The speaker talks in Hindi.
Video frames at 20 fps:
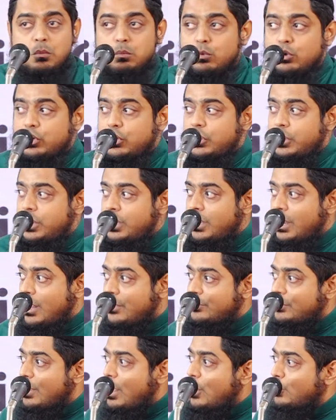मुकरीन
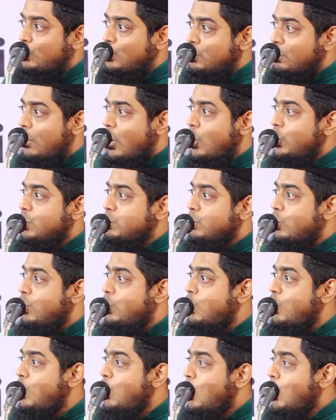हजरात को मालूम हो